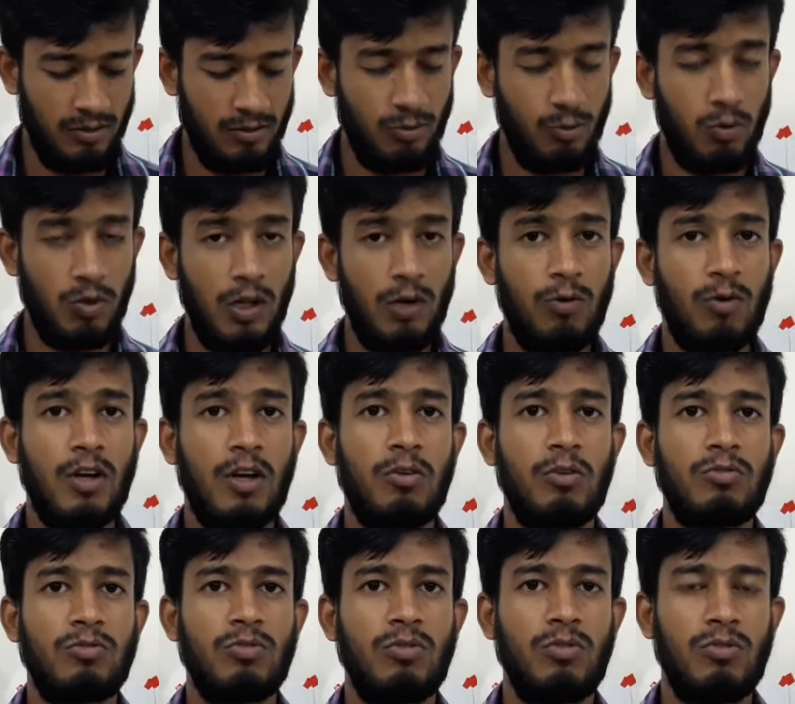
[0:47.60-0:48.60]
লোকে
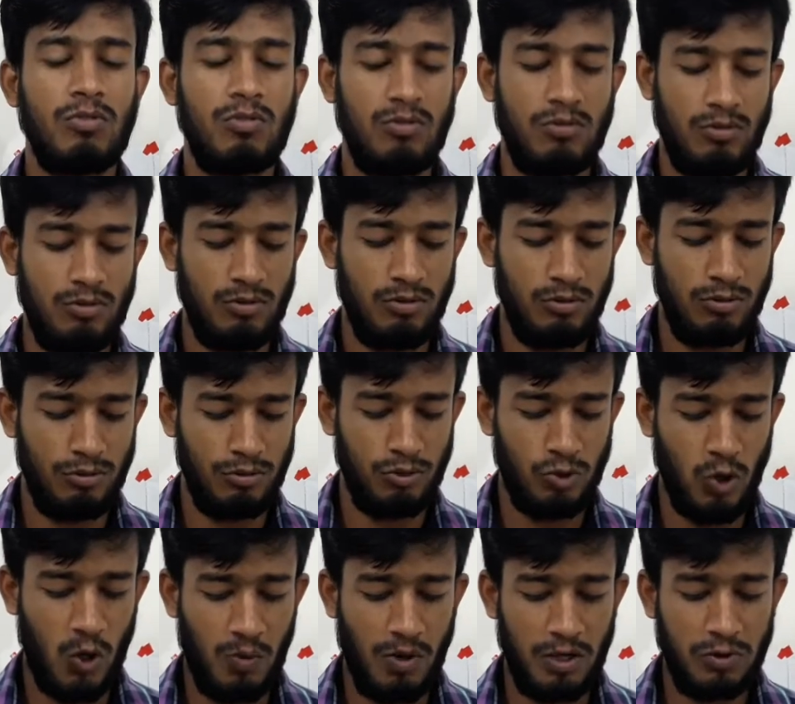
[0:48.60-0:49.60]
লোকারণ্য
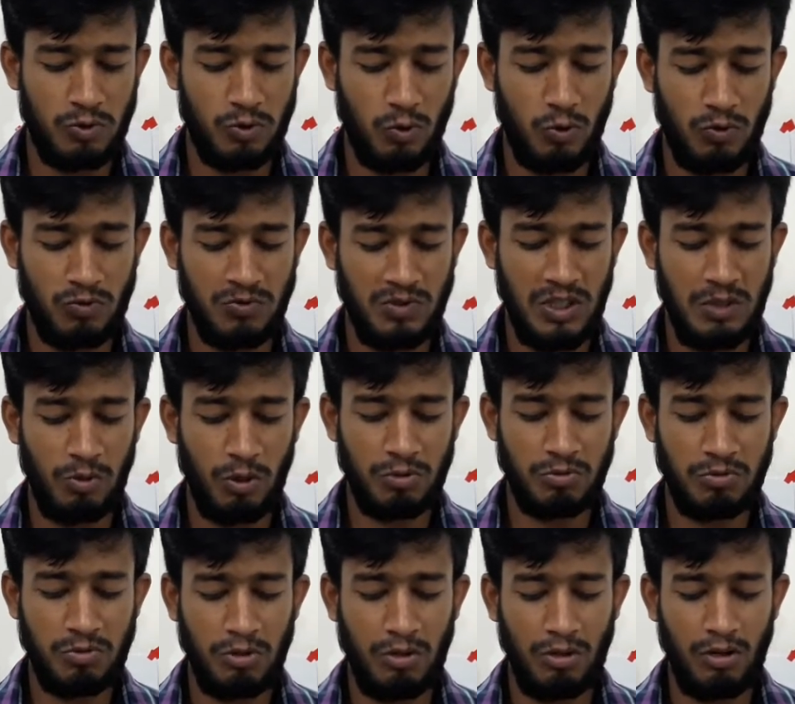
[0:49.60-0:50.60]
সবার চোখ
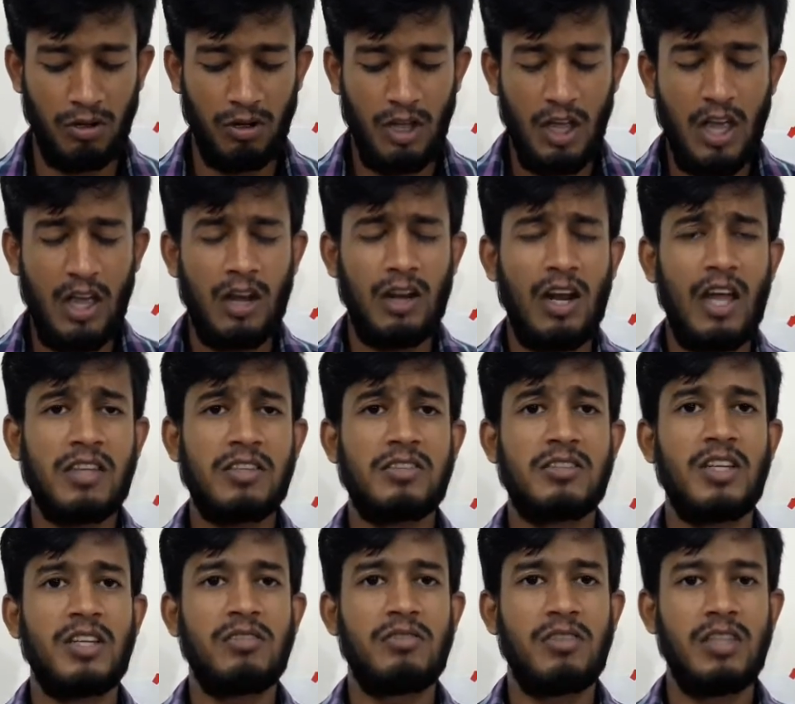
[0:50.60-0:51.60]
নিবদ্ধ
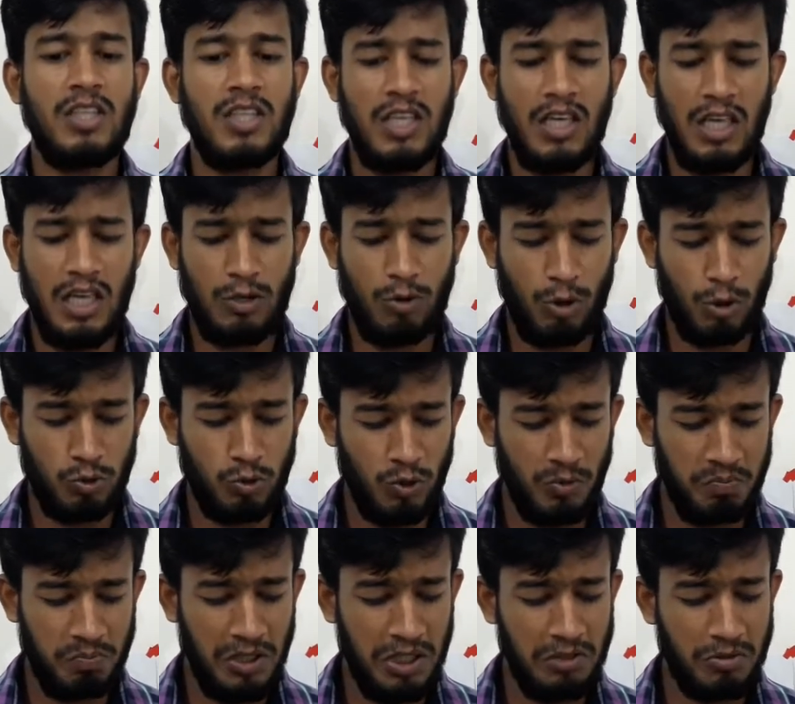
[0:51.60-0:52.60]
লাস্টের দিকে ক্ষত
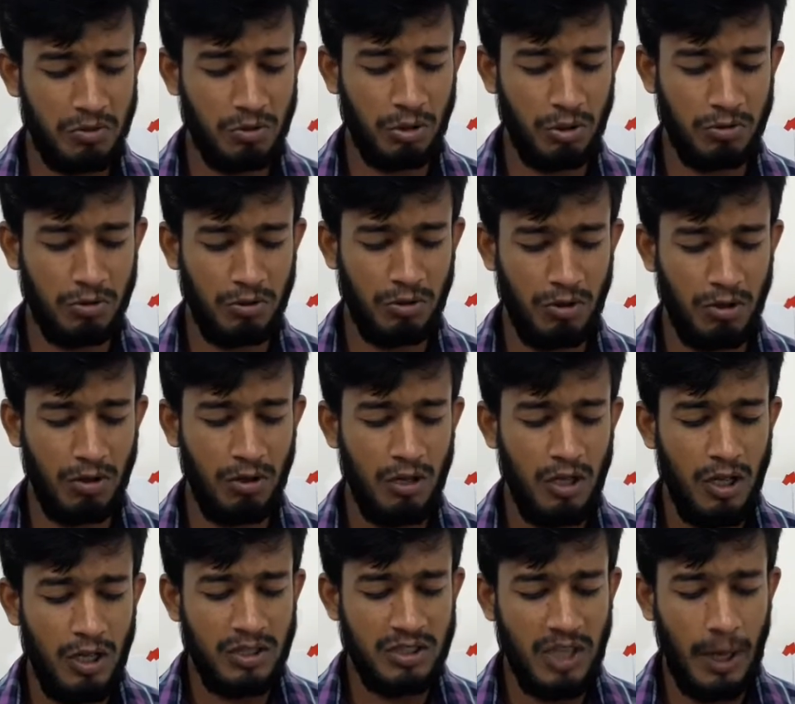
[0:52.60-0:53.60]
বিক্ষত
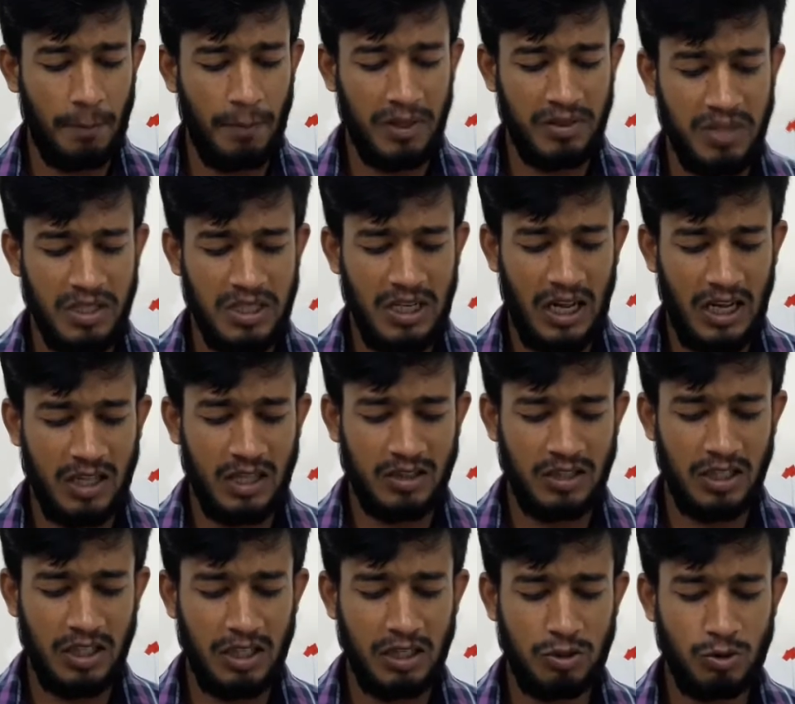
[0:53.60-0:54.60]
চাপাতির
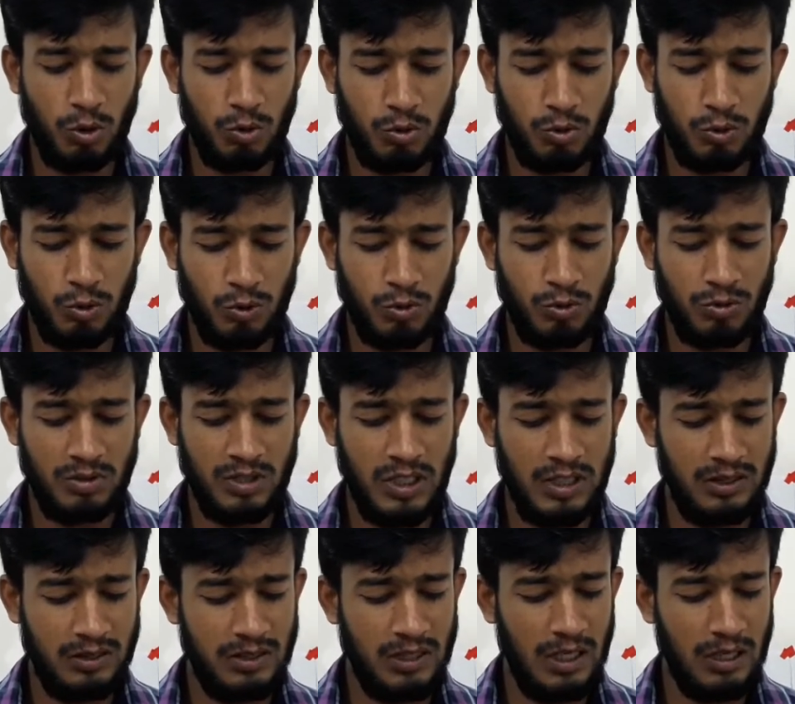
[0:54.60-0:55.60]
আঘাতে শত শত
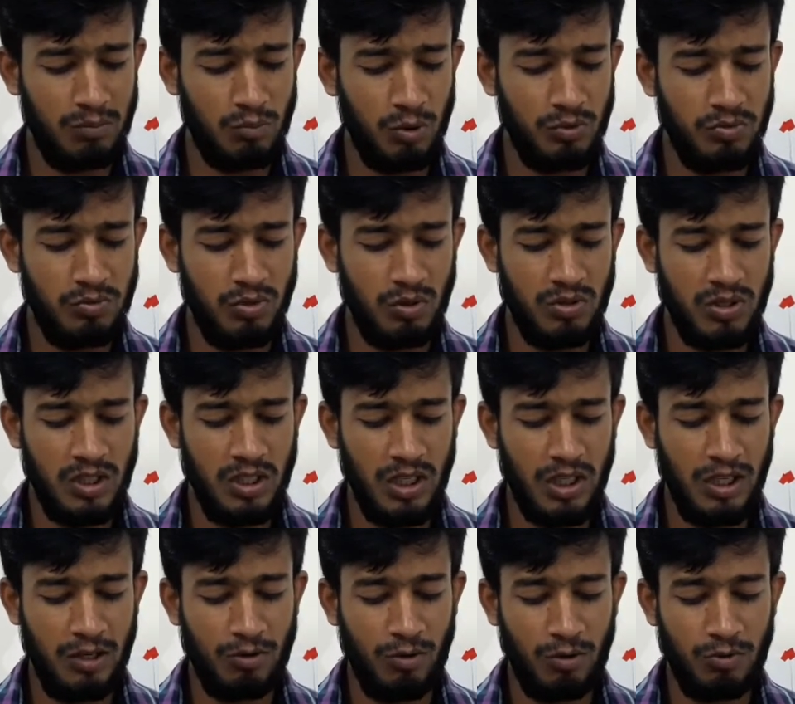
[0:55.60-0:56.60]
ছিদ্রের মধ্য দিয়ে
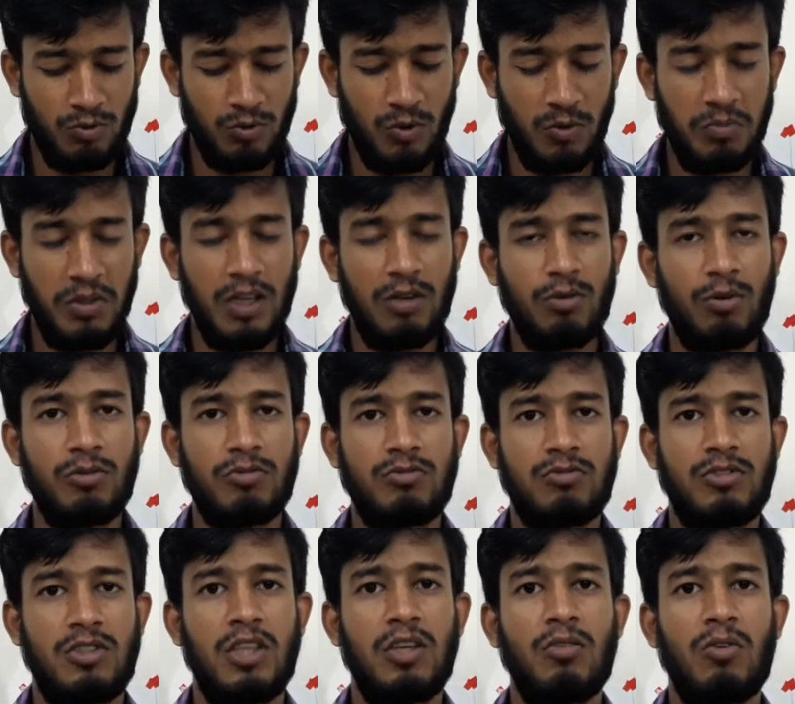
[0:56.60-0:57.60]
রক্ত বের
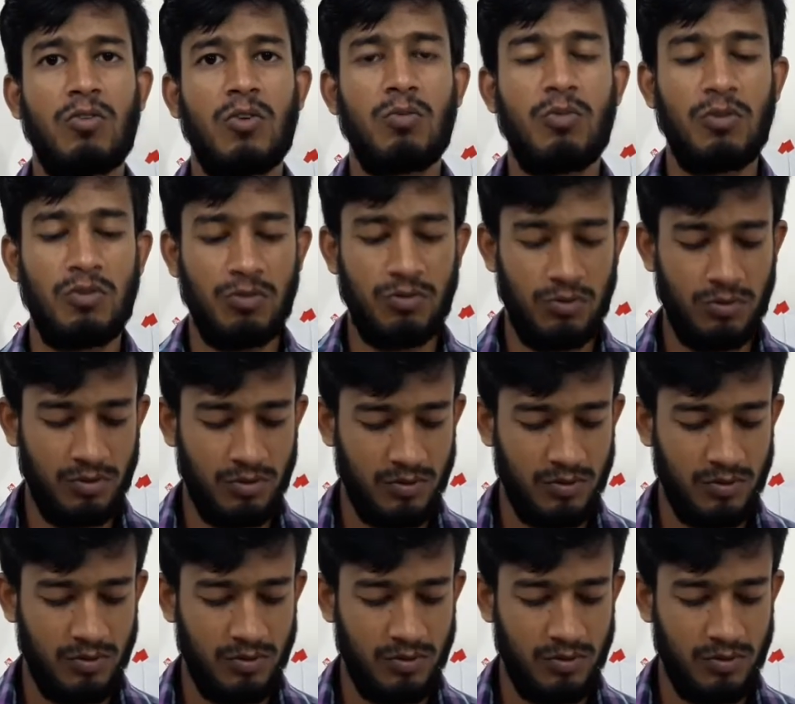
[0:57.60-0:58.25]
হচ্ছে অনবরত